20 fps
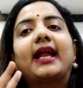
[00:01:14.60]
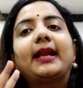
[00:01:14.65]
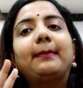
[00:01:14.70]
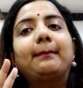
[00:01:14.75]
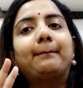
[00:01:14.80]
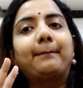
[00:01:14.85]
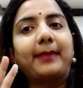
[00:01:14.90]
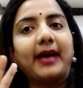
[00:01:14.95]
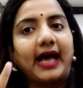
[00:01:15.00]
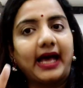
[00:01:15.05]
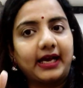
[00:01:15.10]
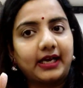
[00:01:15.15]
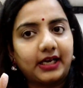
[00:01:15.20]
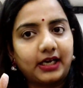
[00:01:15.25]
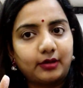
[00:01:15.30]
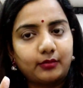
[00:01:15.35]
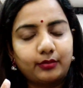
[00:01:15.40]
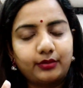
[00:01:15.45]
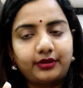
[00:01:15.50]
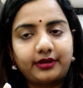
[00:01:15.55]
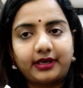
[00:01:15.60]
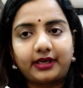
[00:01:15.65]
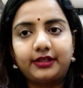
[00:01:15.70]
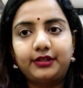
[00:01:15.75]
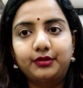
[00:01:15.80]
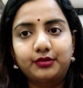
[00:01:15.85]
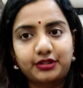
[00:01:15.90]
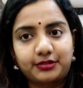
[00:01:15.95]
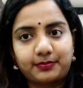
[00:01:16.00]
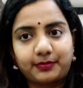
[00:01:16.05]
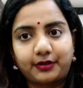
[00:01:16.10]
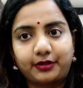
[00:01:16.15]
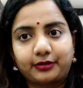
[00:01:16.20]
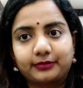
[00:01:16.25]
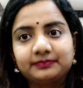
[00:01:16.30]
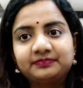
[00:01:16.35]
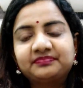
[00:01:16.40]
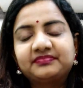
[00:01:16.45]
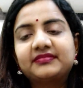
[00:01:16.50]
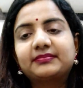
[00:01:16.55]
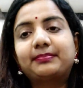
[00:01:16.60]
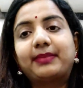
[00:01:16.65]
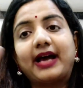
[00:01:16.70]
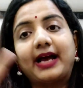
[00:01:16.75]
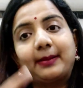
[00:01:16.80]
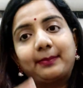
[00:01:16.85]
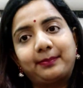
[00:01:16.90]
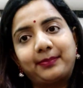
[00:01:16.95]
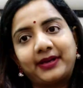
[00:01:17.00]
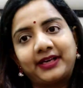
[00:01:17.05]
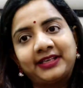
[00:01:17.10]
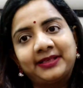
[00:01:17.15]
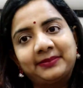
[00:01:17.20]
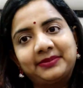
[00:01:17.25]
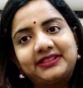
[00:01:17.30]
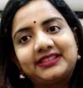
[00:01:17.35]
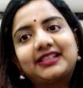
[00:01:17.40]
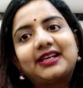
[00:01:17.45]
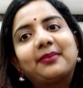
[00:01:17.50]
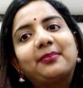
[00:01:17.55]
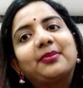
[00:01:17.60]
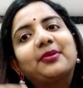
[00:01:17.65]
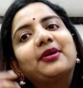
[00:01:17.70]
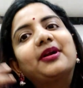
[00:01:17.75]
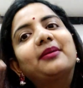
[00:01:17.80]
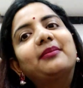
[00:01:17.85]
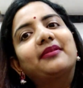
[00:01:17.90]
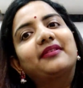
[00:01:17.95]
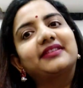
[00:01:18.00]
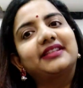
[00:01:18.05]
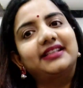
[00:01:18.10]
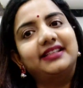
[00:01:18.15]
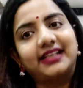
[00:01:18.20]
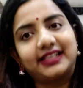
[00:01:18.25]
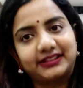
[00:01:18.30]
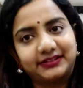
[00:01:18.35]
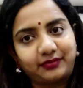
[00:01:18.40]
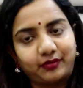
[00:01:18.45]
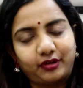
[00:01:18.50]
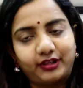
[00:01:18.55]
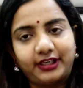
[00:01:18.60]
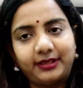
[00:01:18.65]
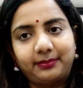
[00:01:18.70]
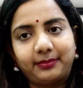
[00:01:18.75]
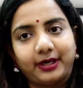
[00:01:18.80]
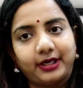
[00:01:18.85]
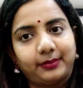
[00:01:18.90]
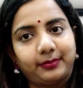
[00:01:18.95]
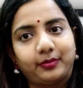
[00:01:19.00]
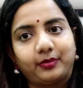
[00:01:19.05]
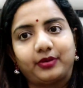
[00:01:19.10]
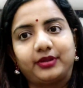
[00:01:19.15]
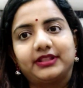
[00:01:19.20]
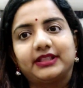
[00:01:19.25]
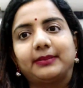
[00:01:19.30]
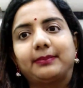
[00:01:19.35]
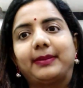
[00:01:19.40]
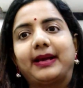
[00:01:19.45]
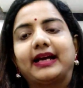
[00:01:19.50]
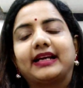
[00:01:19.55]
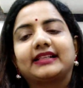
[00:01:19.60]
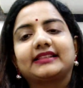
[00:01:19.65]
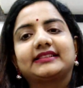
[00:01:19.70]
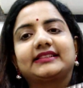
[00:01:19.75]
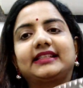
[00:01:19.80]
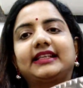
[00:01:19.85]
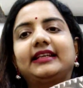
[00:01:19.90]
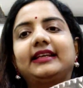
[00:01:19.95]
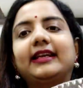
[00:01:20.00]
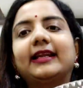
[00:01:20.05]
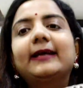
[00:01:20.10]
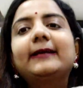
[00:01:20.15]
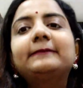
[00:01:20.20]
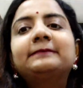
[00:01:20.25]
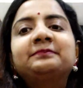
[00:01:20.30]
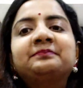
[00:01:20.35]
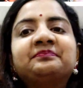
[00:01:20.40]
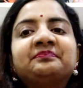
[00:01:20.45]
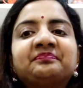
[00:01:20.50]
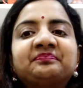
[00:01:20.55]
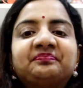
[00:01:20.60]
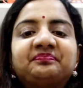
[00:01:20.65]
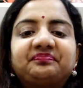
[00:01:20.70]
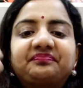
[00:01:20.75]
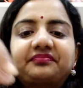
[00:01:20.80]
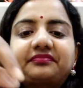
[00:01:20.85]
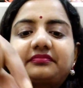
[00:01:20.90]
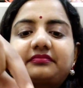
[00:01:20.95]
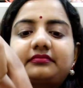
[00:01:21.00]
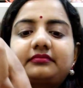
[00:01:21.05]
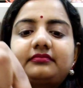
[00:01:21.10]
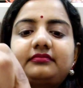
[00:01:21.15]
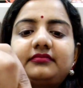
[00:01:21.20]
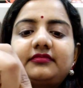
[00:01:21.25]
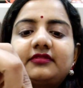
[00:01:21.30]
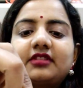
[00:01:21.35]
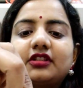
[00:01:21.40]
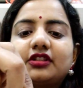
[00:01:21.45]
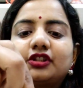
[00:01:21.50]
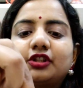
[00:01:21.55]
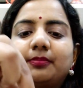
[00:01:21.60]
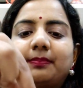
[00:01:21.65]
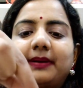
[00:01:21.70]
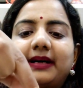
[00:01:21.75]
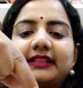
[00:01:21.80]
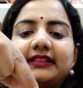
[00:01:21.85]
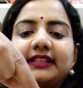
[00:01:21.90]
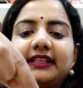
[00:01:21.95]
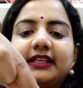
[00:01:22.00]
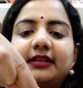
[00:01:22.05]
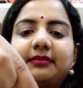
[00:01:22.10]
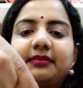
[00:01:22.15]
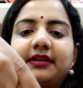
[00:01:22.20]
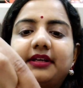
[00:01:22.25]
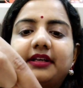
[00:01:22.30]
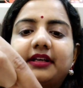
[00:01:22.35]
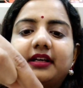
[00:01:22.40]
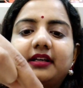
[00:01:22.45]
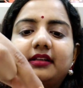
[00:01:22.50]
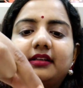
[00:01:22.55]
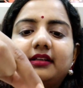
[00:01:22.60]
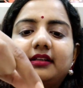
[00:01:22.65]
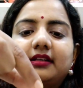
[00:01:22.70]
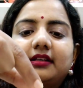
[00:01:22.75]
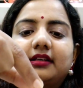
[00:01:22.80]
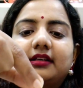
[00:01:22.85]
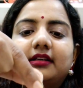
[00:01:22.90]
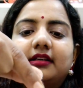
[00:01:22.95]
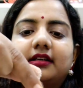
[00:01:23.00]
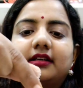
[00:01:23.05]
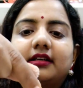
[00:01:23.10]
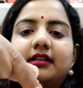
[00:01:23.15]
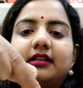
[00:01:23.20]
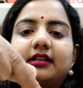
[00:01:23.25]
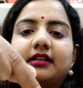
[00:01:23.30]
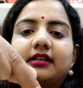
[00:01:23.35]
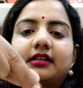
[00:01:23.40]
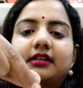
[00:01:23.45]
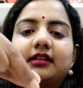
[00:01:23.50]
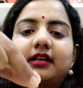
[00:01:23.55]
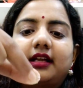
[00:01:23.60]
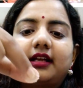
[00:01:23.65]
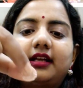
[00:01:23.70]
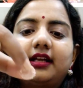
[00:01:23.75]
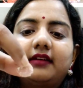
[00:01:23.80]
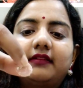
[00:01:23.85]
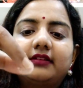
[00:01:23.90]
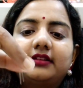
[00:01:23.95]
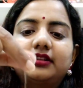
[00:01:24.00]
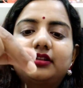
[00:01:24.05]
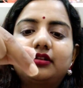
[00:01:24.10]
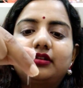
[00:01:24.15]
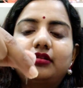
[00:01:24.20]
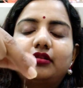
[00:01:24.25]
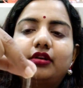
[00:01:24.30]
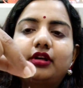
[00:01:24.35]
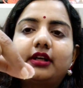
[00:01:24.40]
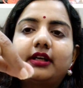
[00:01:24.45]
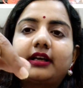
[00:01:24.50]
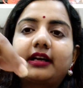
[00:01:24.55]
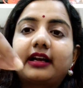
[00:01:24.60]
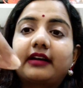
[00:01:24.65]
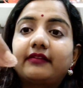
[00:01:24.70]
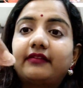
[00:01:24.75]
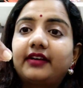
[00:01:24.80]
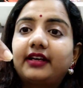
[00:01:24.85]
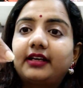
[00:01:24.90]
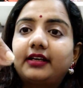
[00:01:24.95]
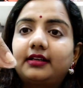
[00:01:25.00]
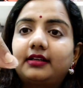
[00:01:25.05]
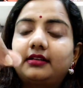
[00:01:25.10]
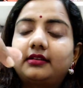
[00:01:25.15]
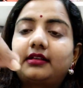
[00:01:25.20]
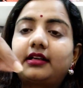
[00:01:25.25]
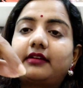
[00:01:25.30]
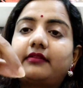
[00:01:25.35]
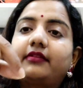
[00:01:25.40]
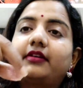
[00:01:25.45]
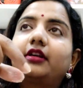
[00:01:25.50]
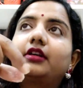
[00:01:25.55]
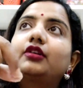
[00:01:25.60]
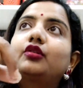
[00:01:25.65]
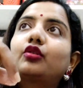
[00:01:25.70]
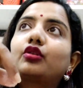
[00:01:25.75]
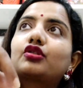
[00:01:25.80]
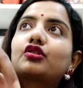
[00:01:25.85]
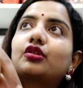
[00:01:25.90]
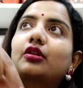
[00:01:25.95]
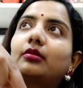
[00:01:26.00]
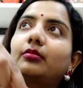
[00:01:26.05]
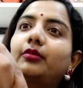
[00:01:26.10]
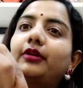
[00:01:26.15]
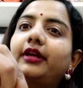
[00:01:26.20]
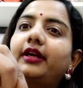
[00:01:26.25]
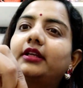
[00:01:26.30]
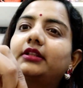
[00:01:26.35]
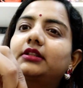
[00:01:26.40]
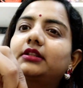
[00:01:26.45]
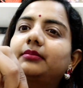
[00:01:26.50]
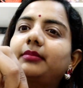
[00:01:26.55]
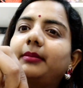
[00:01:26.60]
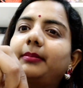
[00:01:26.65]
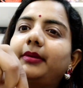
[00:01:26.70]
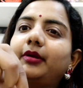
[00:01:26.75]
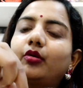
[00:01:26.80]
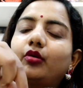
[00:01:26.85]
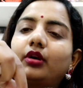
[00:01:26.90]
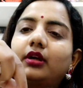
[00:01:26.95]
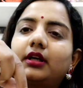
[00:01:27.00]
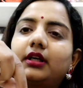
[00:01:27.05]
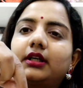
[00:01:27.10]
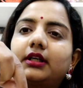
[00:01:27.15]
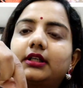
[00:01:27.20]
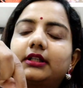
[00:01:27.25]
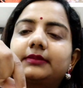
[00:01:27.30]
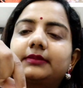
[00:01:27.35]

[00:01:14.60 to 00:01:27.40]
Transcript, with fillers: அண்ட் பேக்காகவும் யூஸ் பண்றோம் பேக் பண்ணதுக்கு அப்புறம் நம்ம வந்து இதை எக்ஸ்ஃபாலியேட் பண்ண போறோம் இந்த பேக்க ஸ்கின்ல ஸோ பாத்தீங்க அப்படின்னா நல்ல வந்து ஒரு ரவை ரவன்னு கூட சொல்ல முடியாது மேபி ஒரு